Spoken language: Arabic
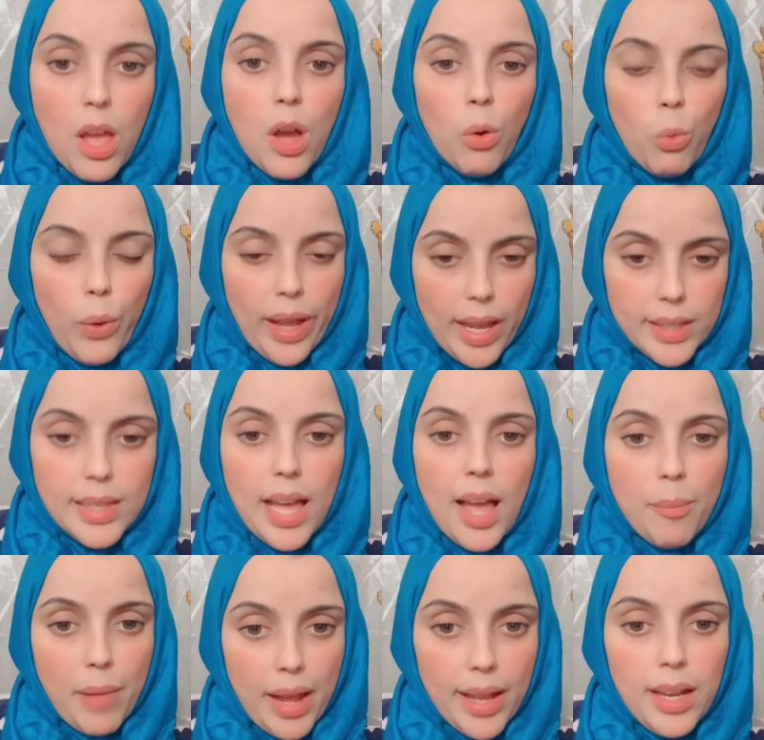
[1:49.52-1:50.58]
وخدها
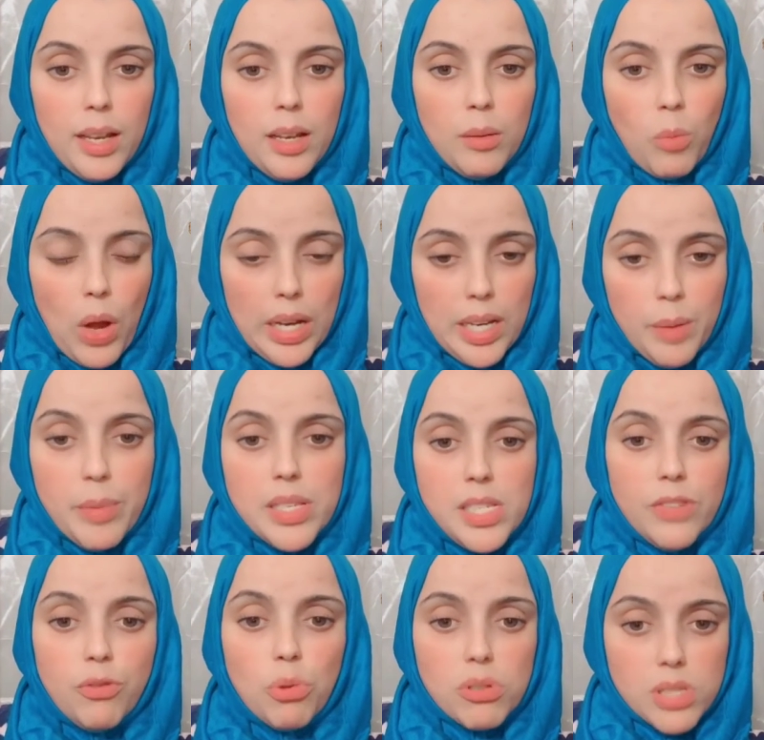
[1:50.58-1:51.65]
معاه المعلمه دي
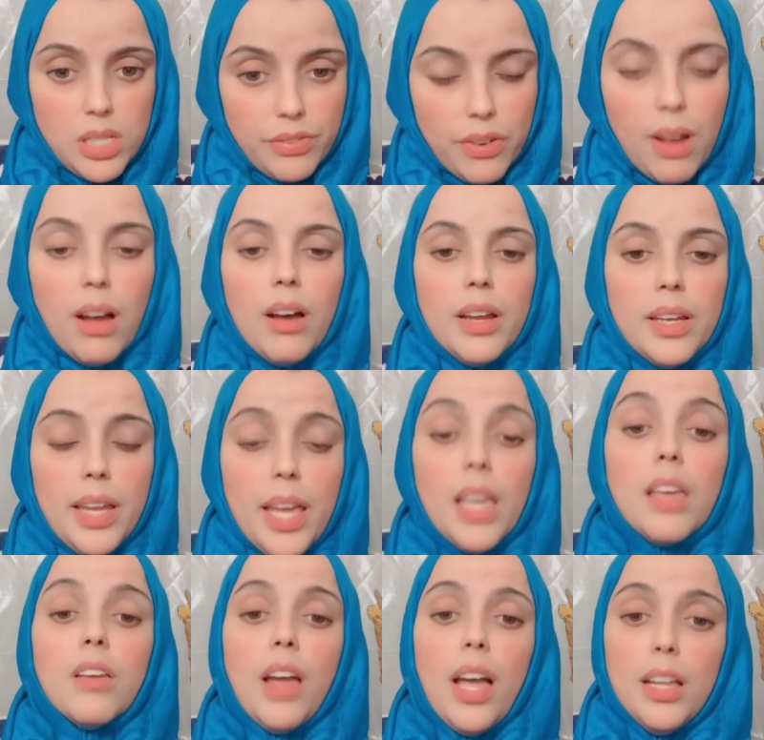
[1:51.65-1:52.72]
في وظيفه
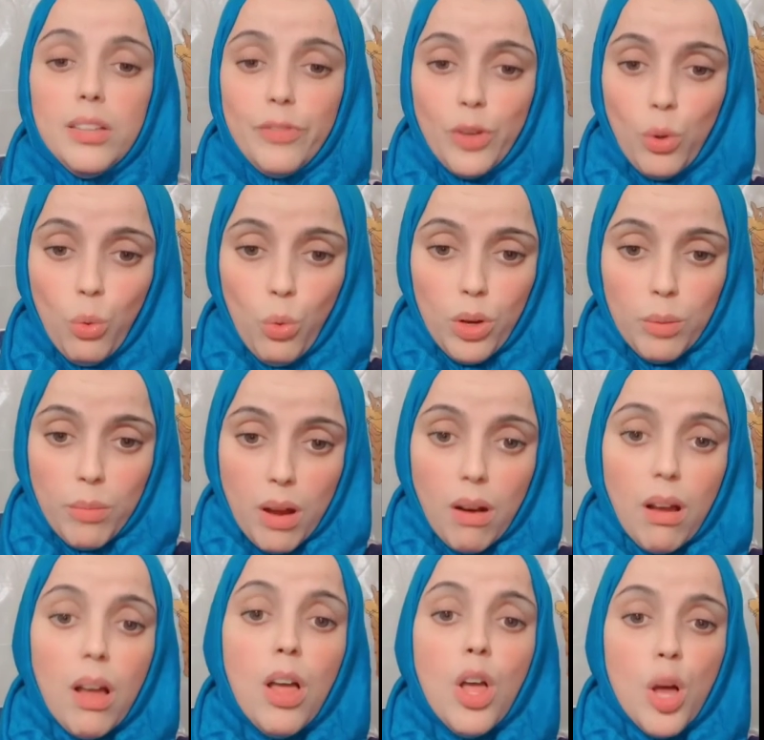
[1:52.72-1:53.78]
هناك في حقوق
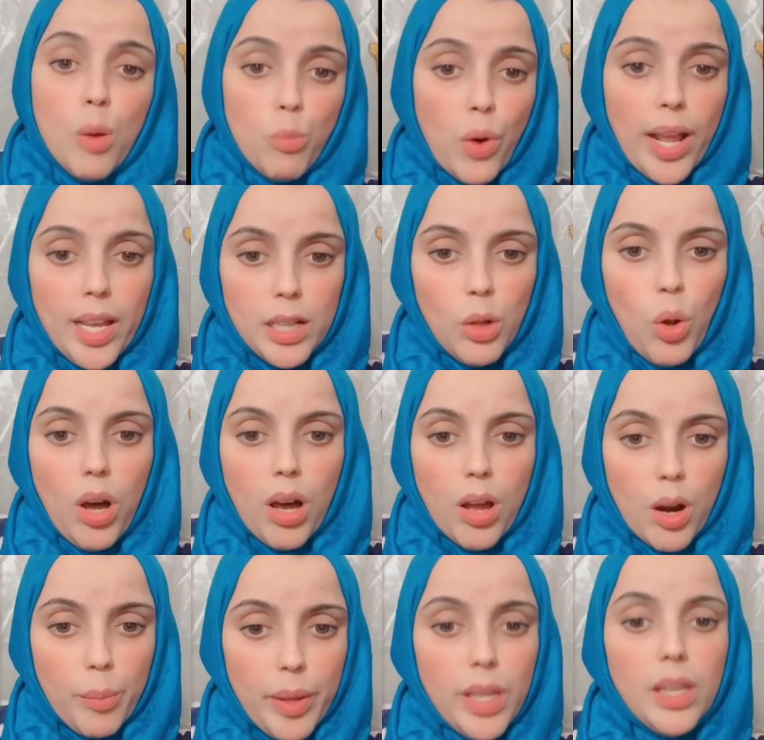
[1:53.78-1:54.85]
المراه مراجعه لغه
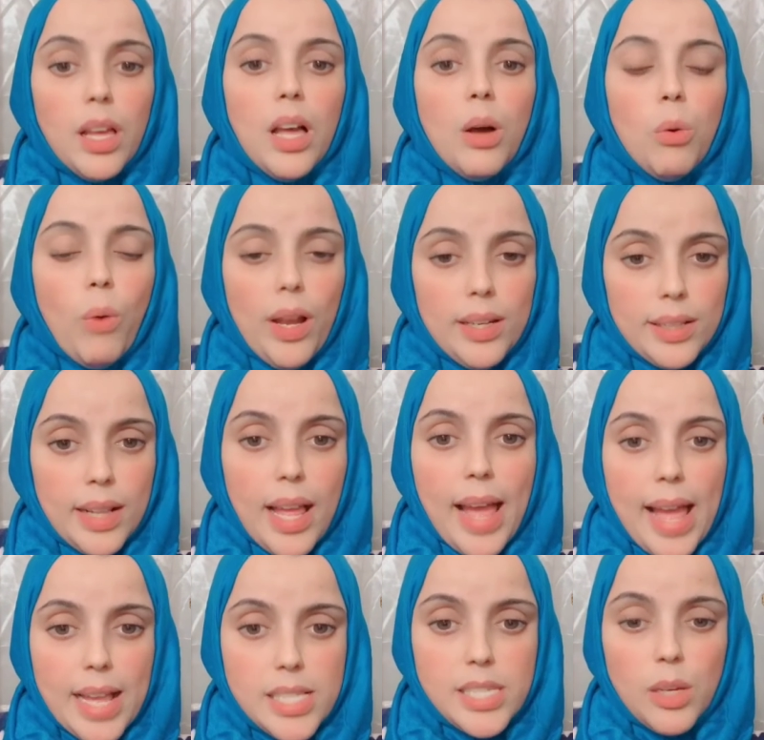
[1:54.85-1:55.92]
عربيه وقالت
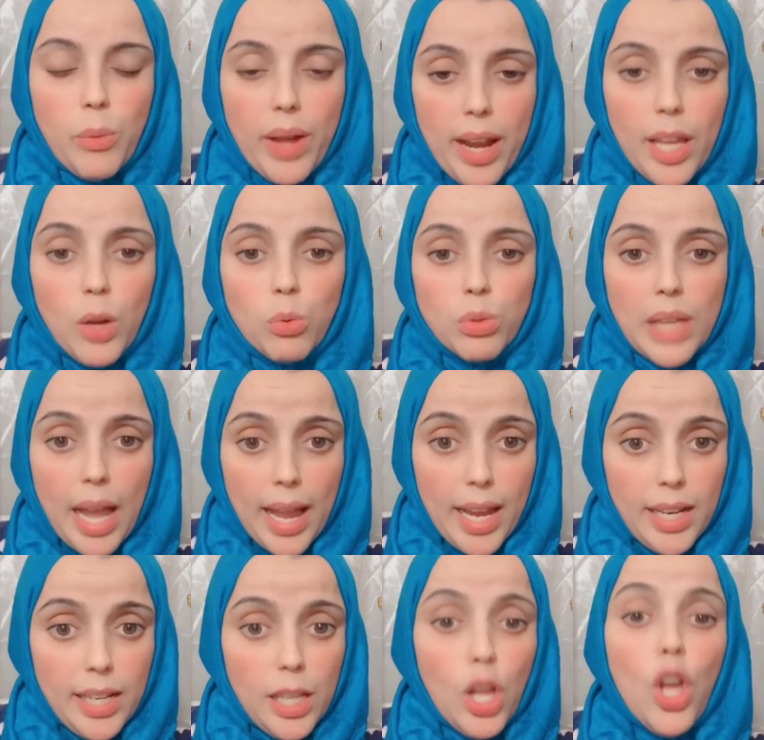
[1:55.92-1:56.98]
لها هاتي ورقك
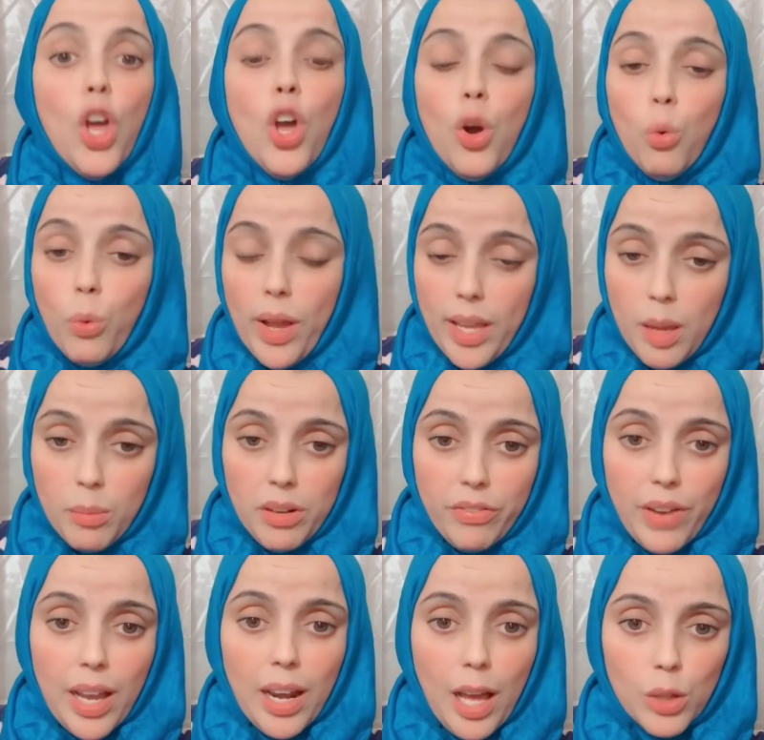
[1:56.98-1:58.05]
وتعالي وهي
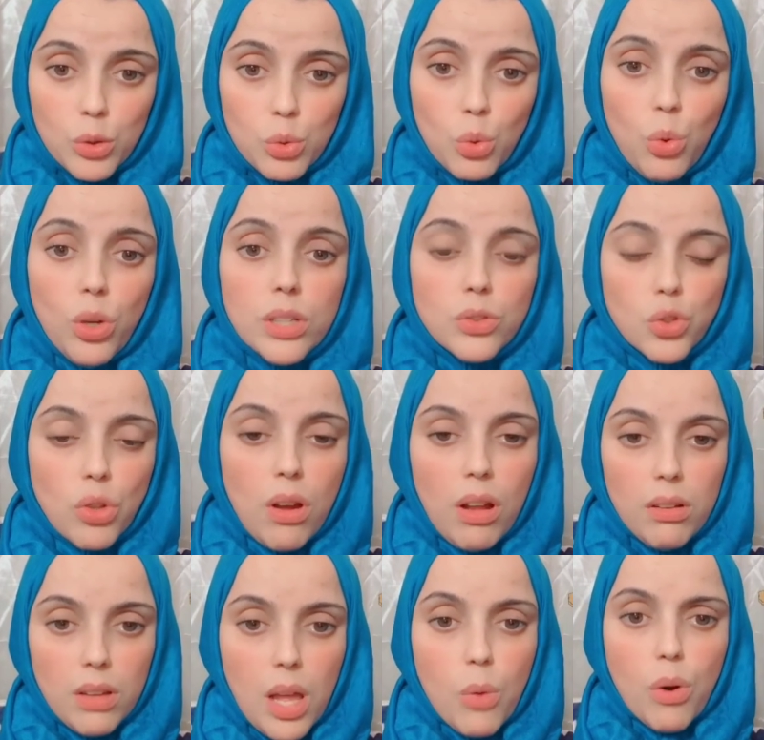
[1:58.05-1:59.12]
بالفعل هتروح ان شاء
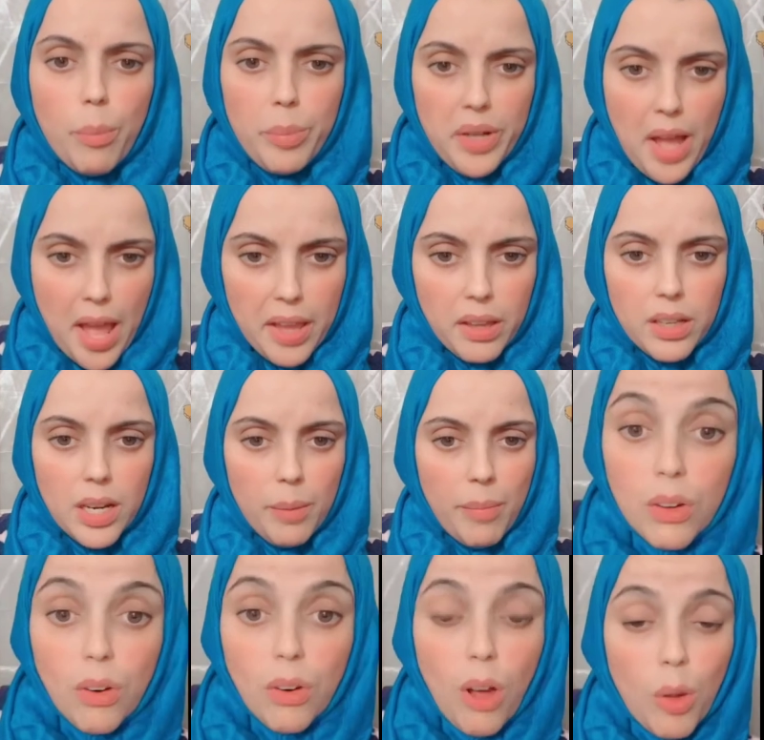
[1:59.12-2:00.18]
الله وربنا
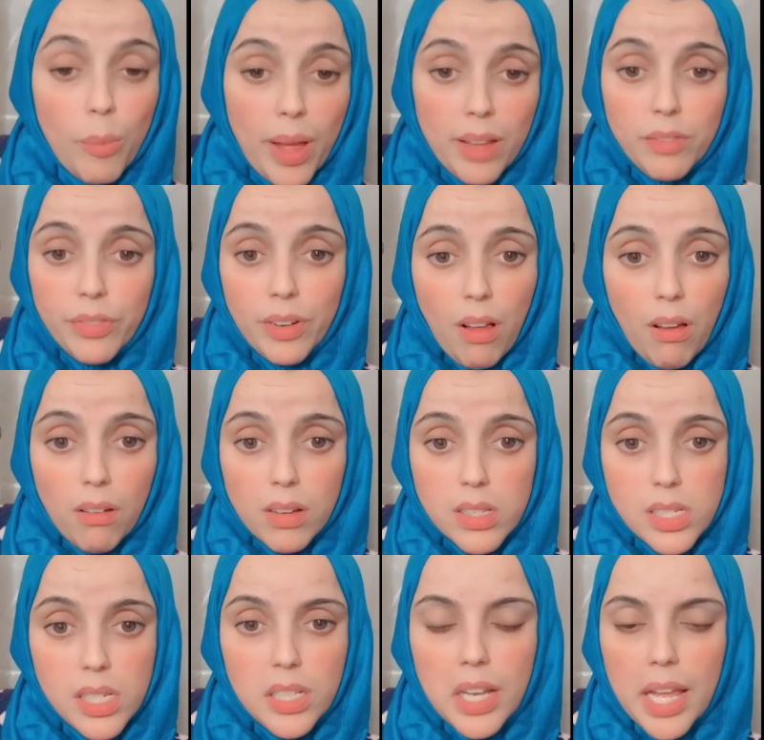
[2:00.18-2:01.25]
هيكرمها في
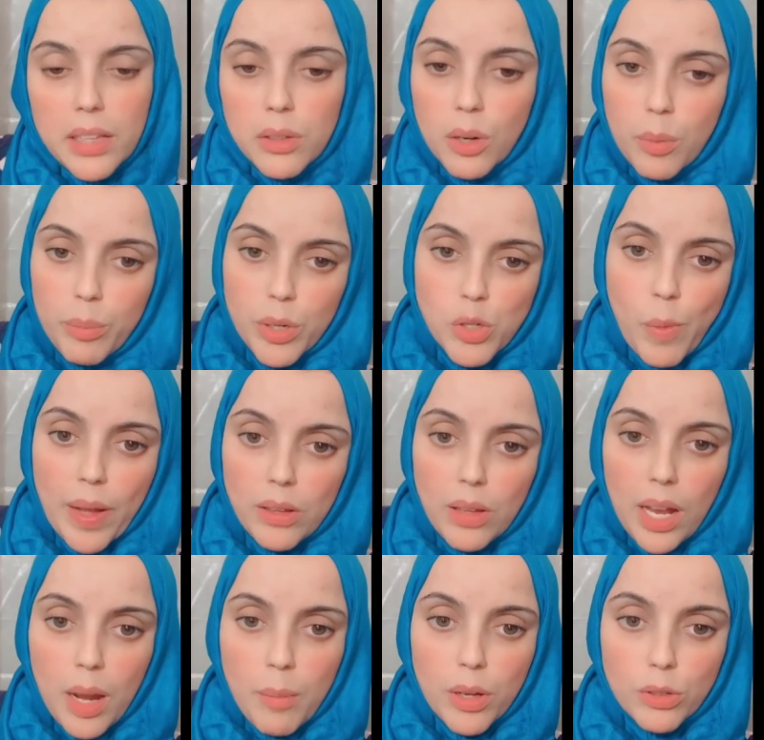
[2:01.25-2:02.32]
الحقادين لان ربنا سبحانه
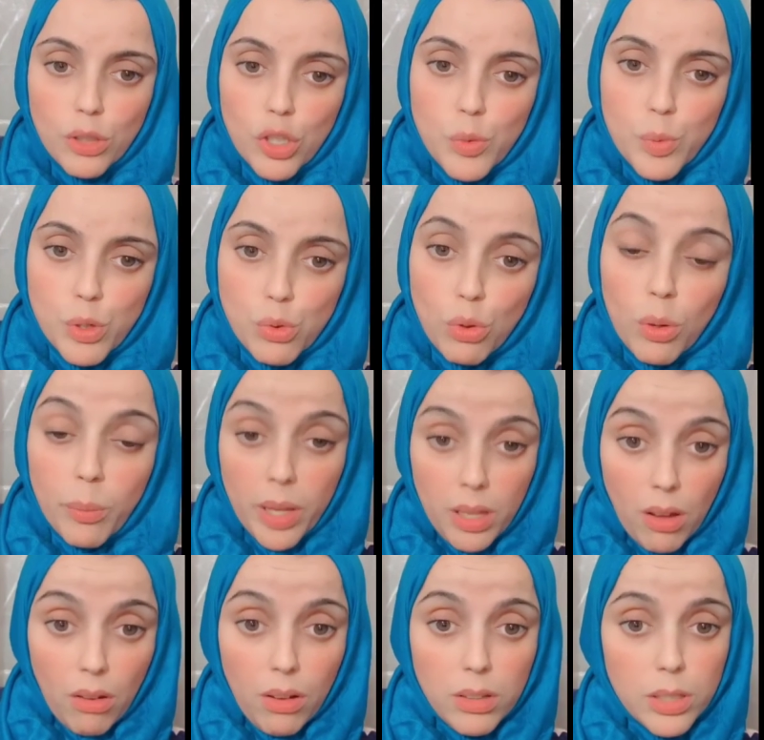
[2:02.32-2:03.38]
وتعالى ما يرضاش بالظلم هي
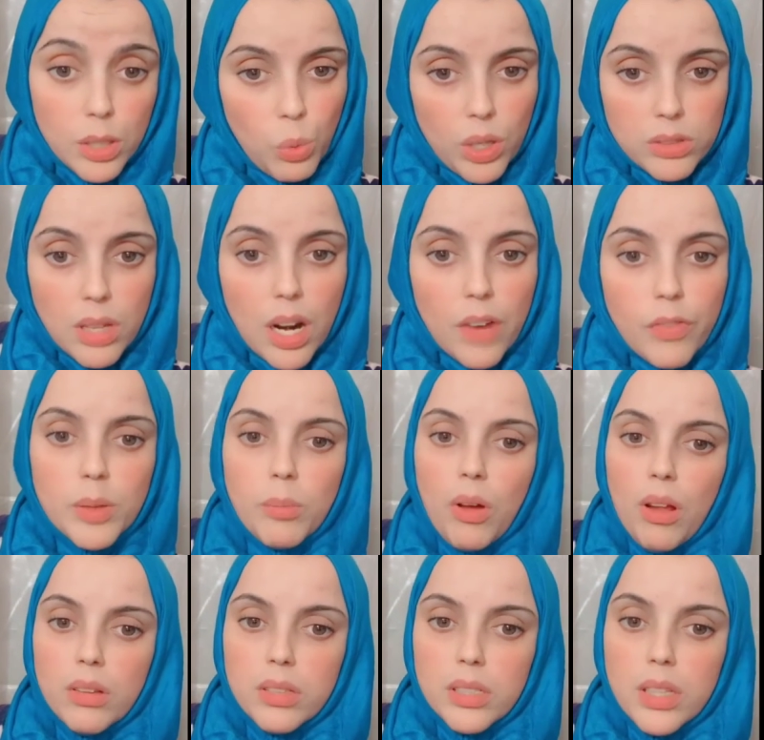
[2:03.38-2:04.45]
غلطت واعترفت
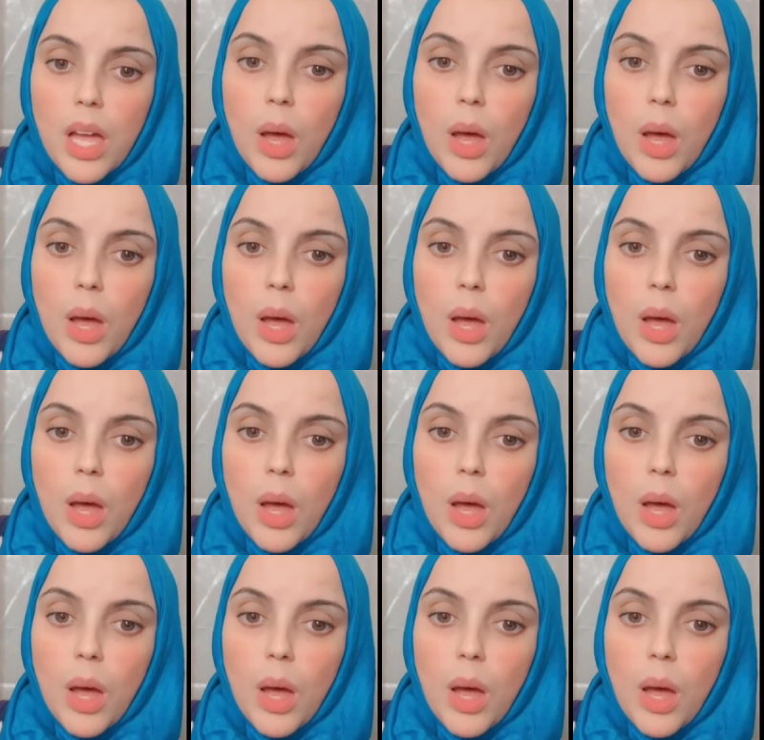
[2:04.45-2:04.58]
بغلطتها